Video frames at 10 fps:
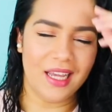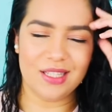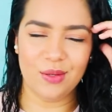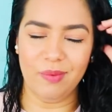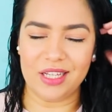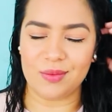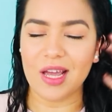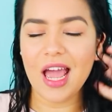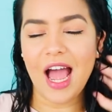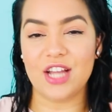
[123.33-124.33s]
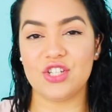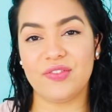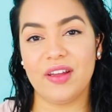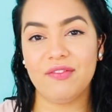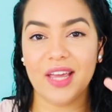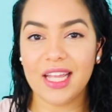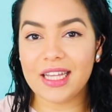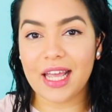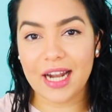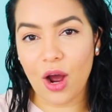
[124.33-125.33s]
Isso mesmo. A gente vai
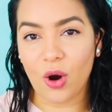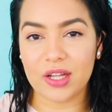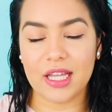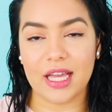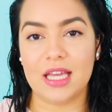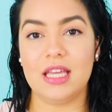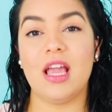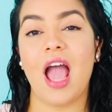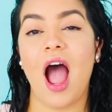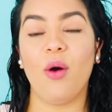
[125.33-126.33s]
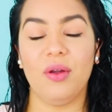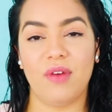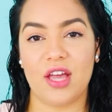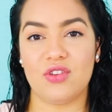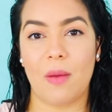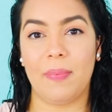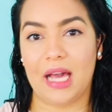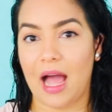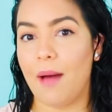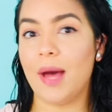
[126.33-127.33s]
inverter a ordem aí. Ao invés de
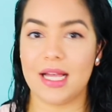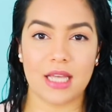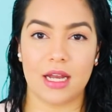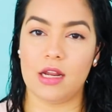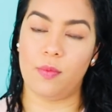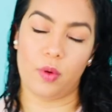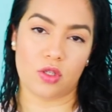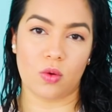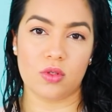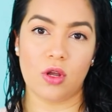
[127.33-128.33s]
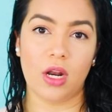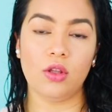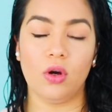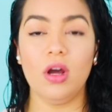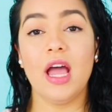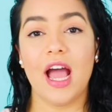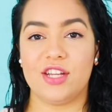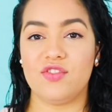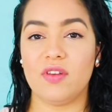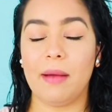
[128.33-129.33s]
aplicar a máscara e depois o condicionador,
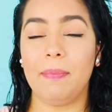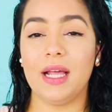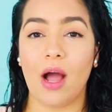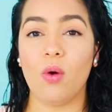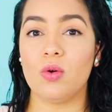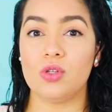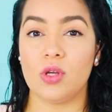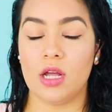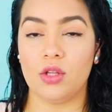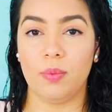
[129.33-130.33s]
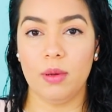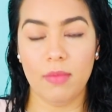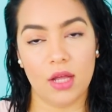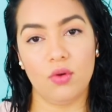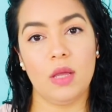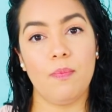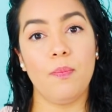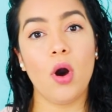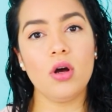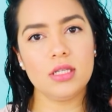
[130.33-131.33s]
a gente vai aplicar o condicionador primeiro e
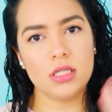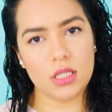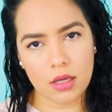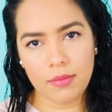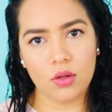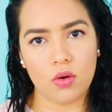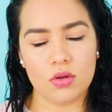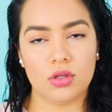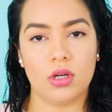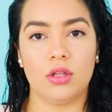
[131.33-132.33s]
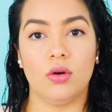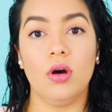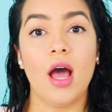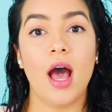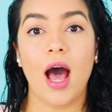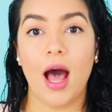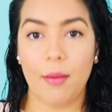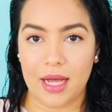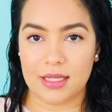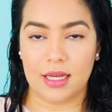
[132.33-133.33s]
por cima do condicionador a
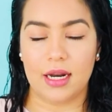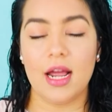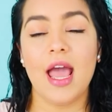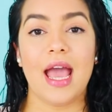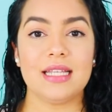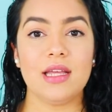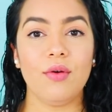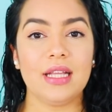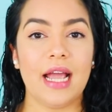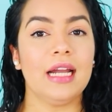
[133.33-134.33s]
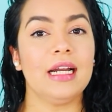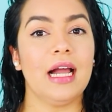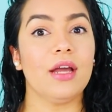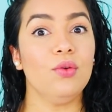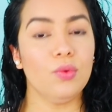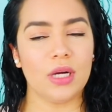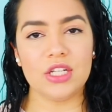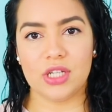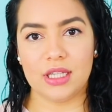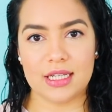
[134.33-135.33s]
máscara. Essa é uma técnica que eu nunca
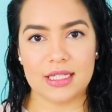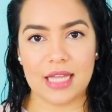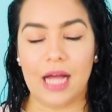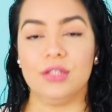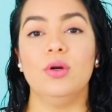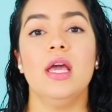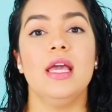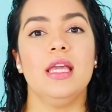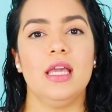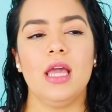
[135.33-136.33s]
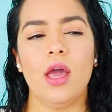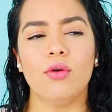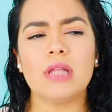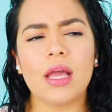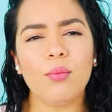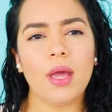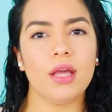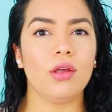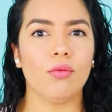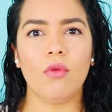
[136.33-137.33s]
tinha testado e eu dei
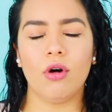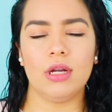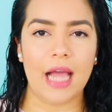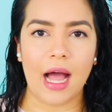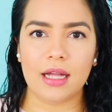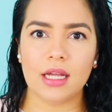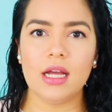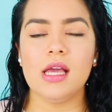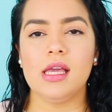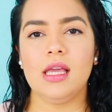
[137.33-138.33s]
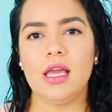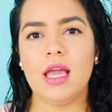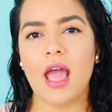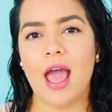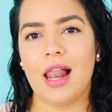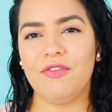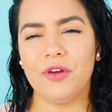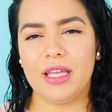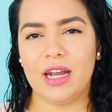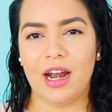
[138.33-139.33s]
meio que uma olhada e ela
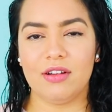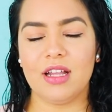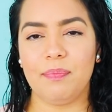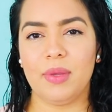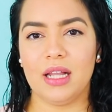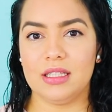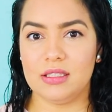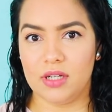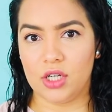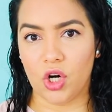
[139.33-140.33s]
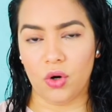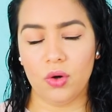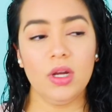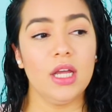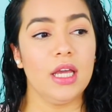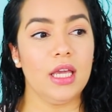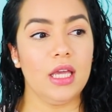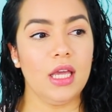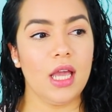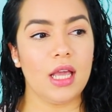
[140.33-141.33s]
foi criada pela Diva Curl
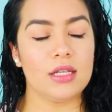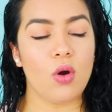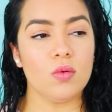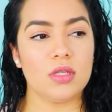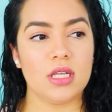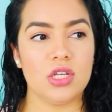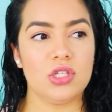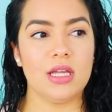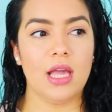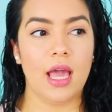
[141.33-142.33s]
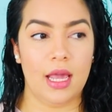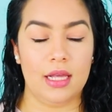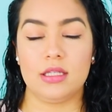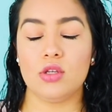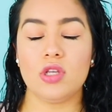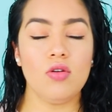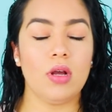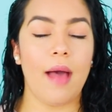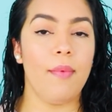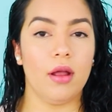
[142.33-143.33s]
e consiste em, se o seu
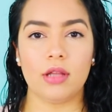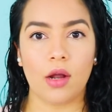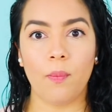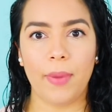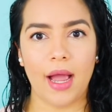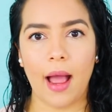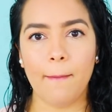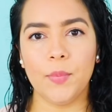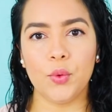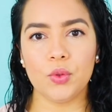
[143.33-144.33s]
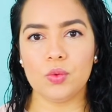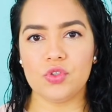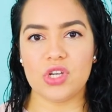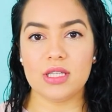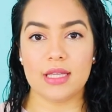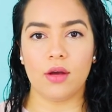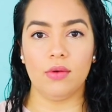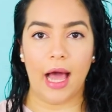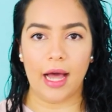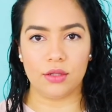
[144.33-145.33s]
cabelo tá com pH muito
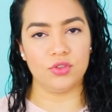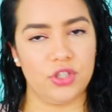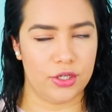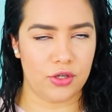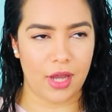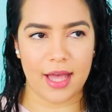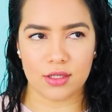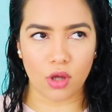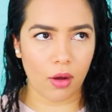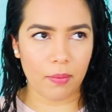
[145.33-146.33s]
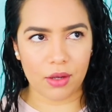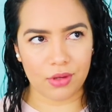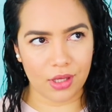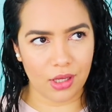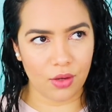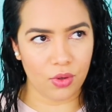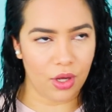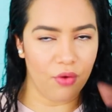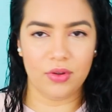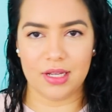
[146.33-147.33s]
desregulado, gente, é só meio que o
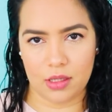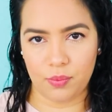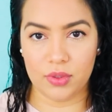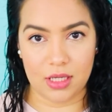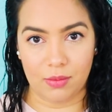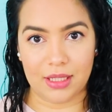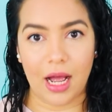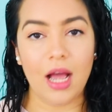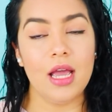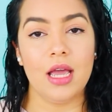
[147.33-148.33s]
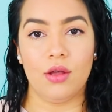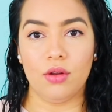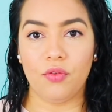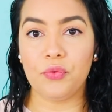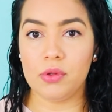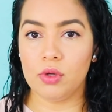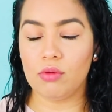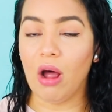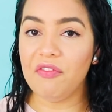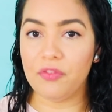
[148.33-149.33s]
que eu vi assim por cima, tá? Eu não fui
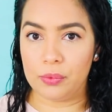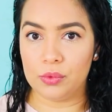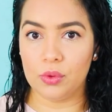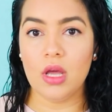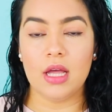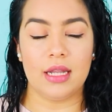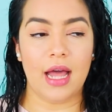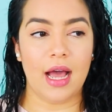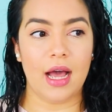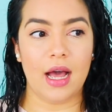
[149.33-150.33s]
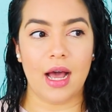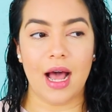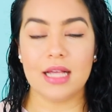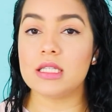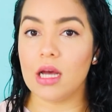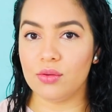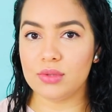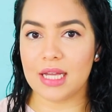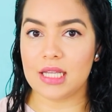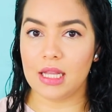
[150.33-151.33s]
muito a fundo na razão
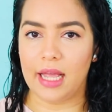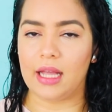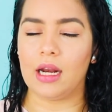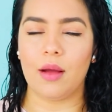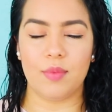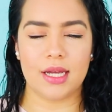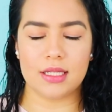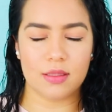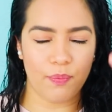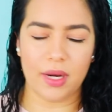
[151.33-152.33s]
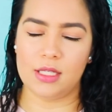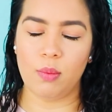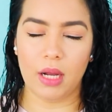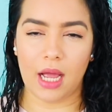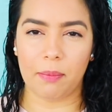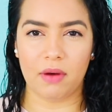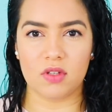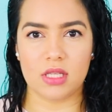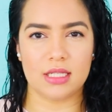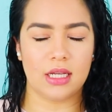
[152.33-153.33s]
dessa técnica, mas para explicar para
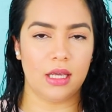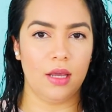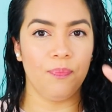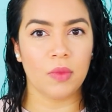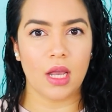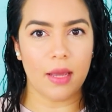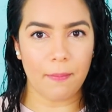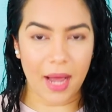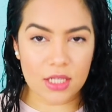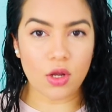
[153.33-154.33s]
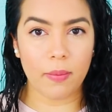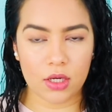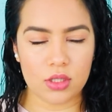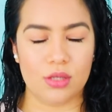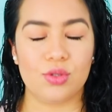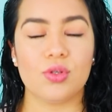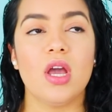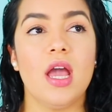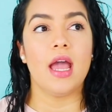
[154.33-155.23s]
vocês aqui, é mais ou menos isso.